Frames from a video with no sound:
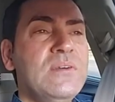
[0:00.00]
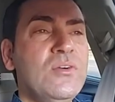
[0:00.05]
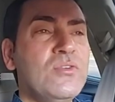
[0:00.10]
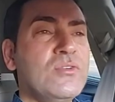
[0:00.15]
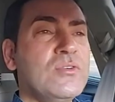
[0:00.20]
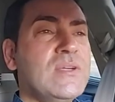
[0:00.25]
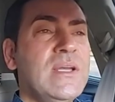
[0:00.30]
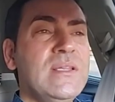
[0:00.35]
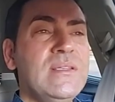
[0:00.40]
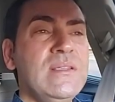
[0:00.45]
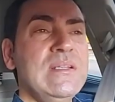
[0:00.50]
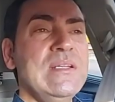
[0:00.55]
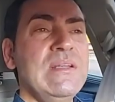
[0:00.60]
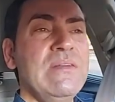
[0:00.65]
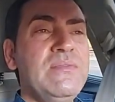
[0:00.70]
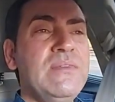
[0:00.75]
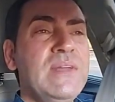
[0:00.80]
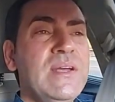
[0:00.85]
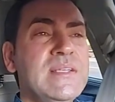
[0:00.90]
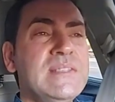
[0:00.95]
organları
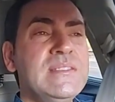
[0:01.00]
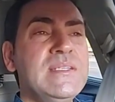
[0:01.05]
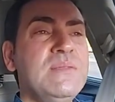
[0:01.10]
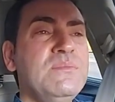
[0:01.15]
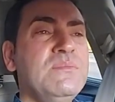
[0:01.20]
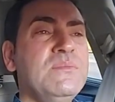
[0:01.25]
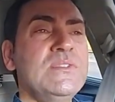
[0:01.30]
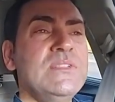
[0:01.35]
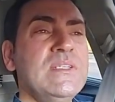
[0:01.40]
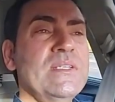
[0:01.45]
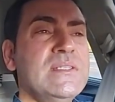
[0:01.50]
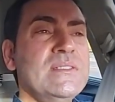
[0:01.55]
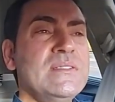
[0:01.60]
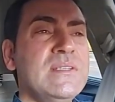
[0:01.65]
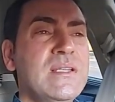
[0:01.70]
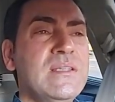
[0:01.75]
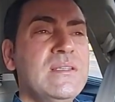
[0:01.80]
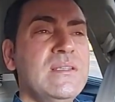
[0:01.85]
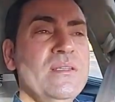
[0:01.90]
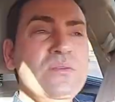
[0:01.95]
iflas etmiş
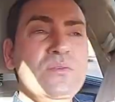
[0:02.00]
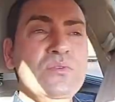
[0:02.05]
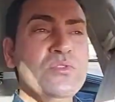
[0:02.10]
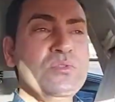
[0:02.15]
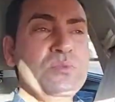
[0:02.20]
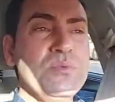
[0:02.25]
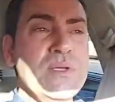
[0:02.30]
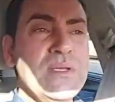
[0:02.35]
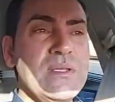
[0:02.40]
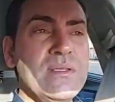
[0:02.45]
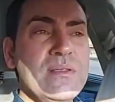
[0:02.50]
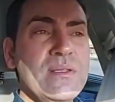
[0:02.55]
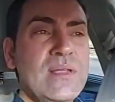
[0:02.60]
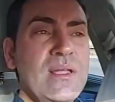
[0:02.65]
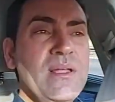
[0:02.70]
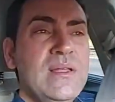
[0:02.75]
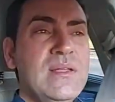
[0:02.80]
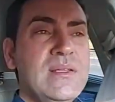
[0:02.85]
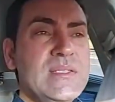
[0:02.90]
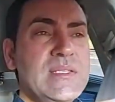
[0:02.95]
insanları unutmayın.
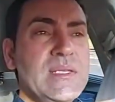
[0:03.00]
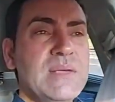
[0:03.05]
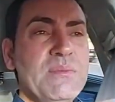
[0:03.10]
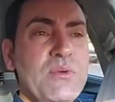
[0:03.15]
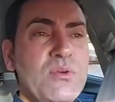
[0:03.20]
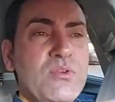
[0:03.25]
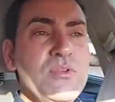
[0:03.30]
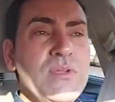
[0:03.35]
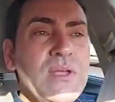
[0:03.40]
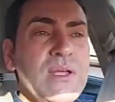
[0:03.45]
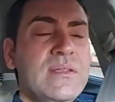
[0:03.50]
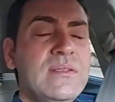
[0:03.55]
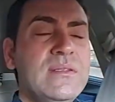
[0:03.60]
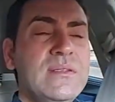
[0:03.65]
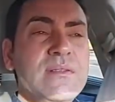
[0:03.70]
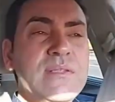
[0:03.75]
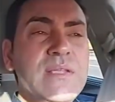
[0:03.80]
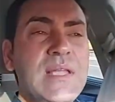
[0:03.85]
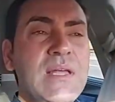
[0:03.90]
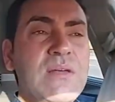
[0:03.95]
Sabah
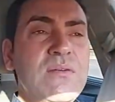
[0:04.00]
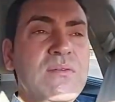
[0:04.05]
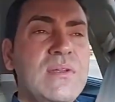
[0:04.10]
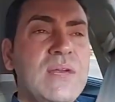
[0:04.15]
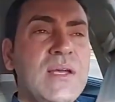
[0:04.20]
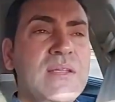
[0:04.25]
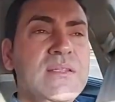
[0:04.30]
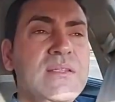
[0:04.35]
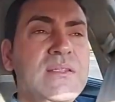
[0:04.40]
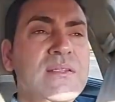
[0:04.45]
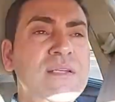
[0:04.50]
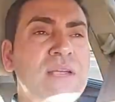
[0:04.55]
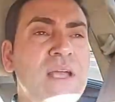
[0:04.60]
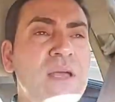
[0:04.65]
uyandığında evladını